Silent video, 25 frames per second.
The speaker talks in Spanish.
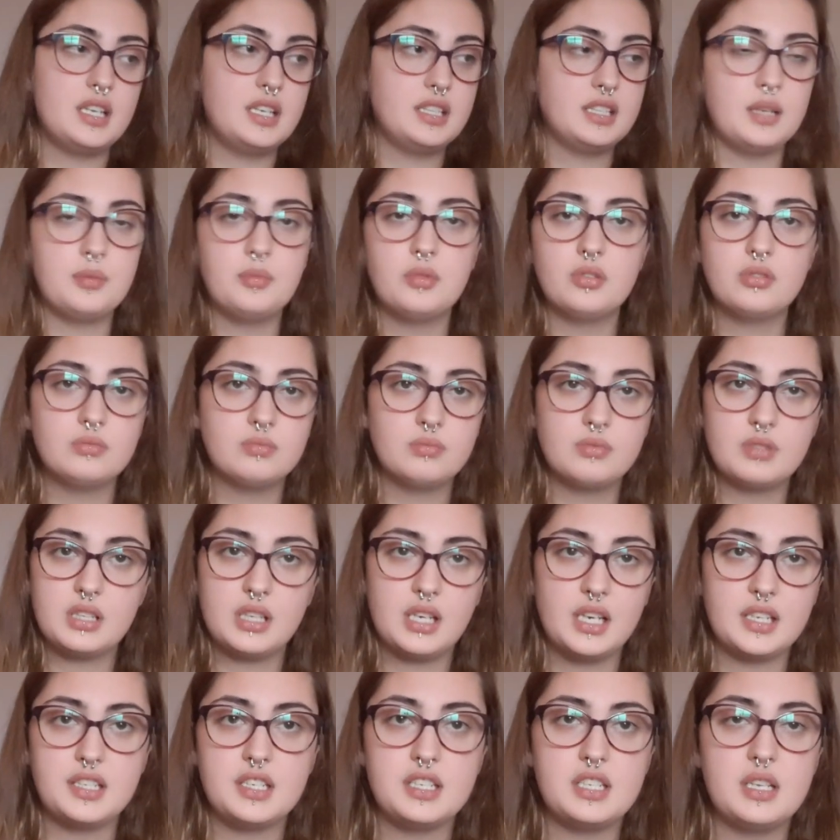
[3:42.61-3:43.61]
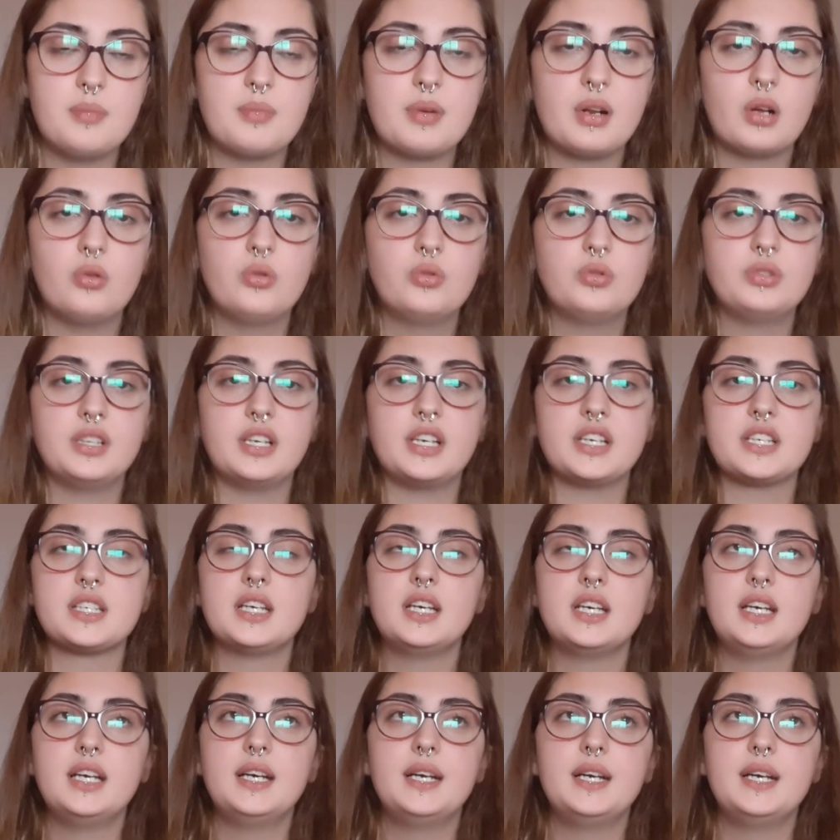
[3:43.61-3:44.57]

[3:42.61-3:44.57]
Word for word: estamos casi siempre juntas.